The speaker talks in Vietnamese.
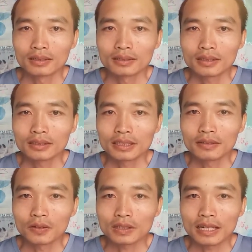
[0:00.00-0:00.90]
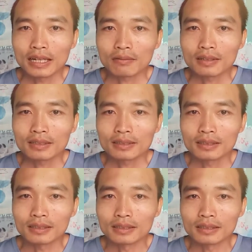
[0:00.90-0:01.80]
Trước khi vô thanh lọc á,
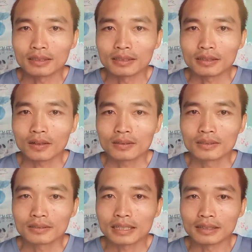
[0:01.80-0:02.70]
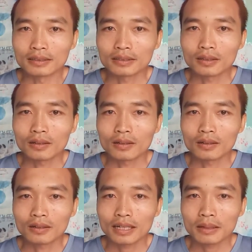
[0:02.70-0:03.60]
thì có hướng dẫn
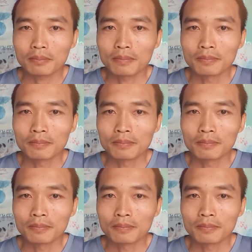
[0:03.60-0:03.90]
cho các